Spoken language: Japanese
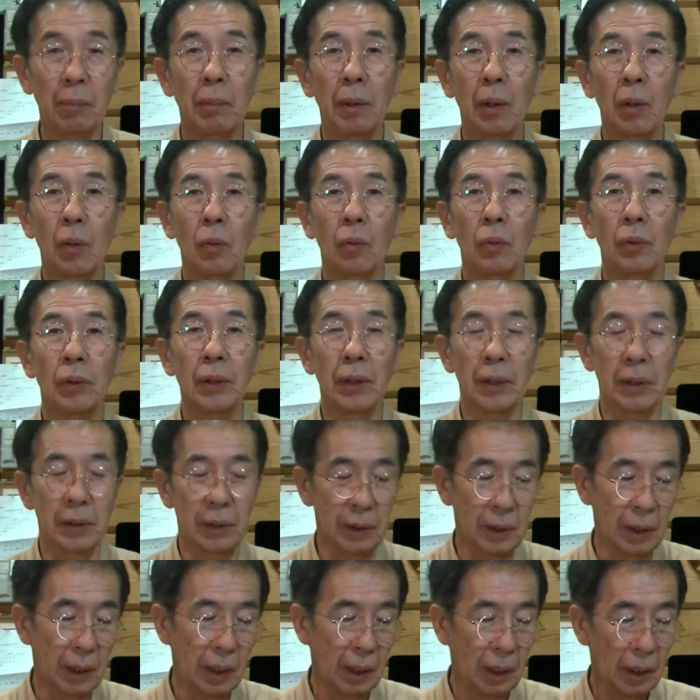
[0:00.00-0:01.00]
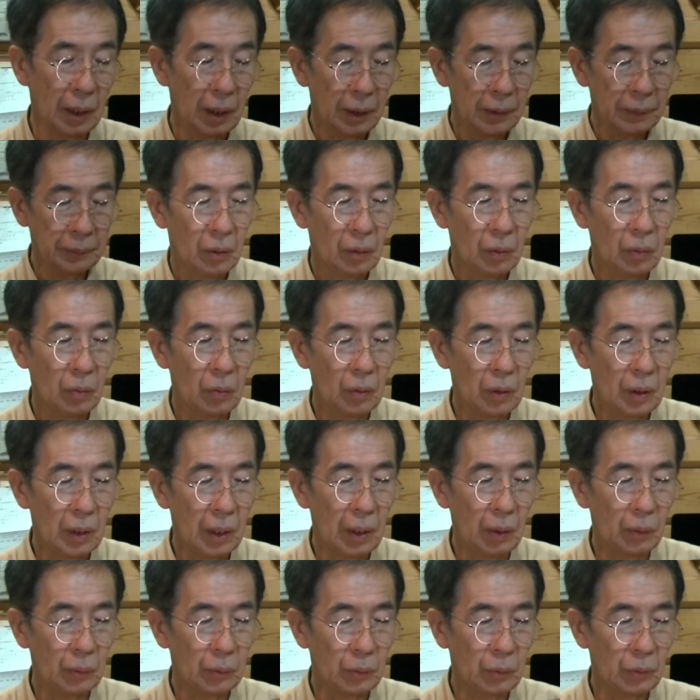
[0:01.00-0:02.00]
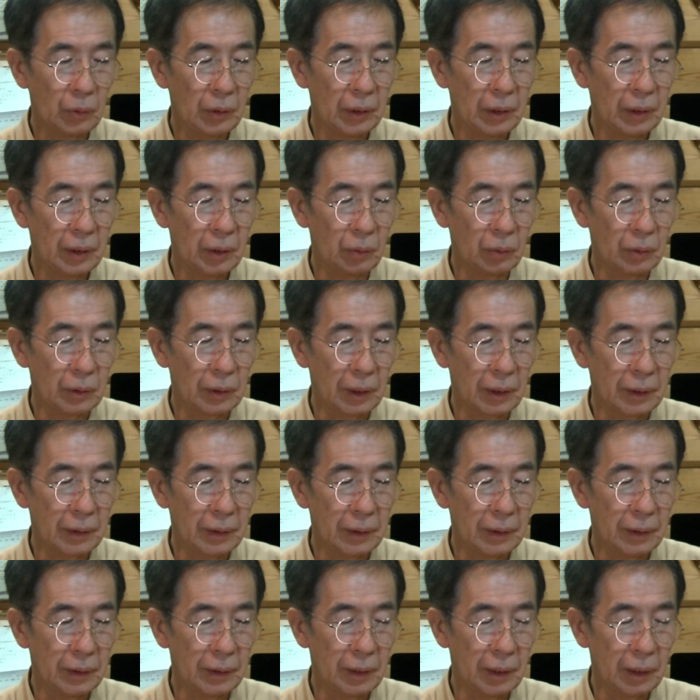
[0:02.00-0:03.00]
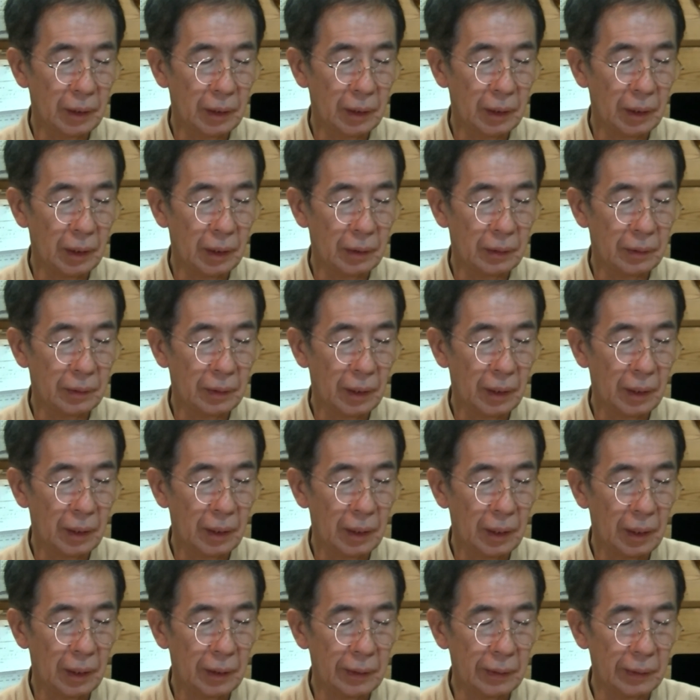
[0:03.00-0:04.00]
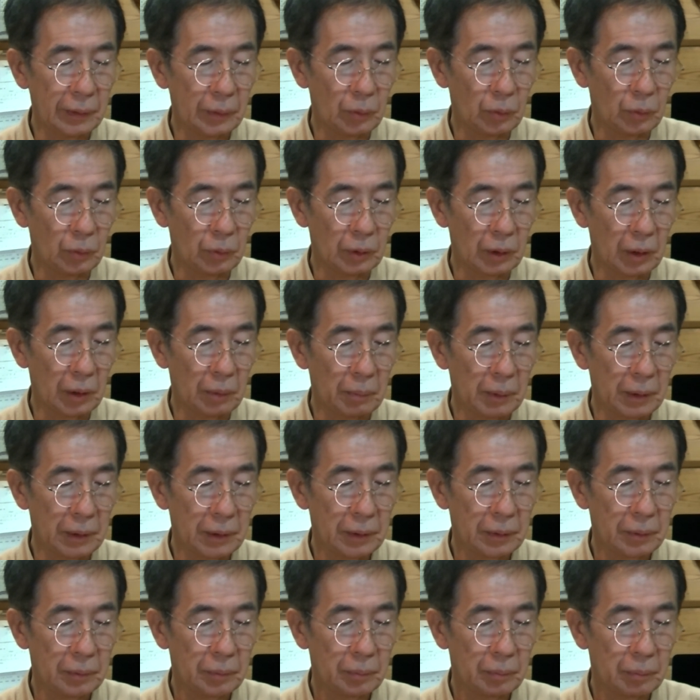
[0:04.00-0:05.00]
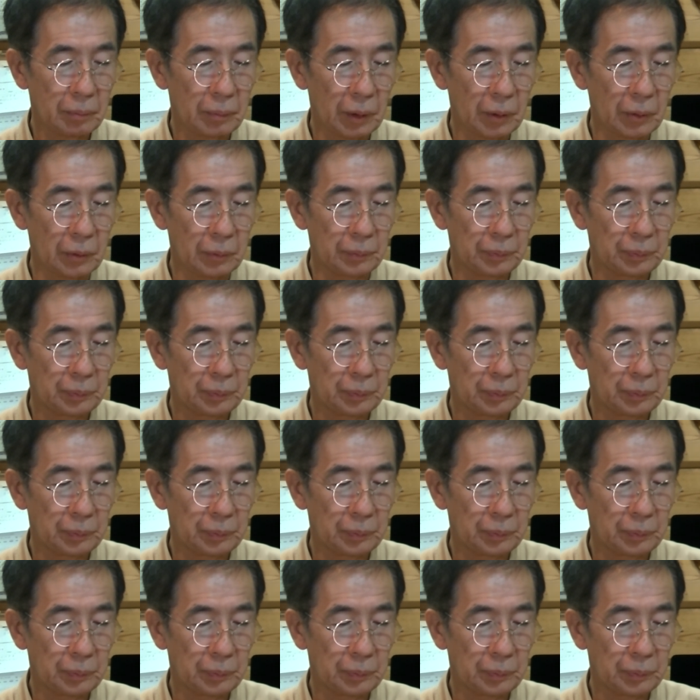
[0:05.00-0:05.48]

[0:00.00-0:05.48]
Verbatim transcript: まあ、ここでですね今回お取引をさせていただき大変ありがとうございます。丸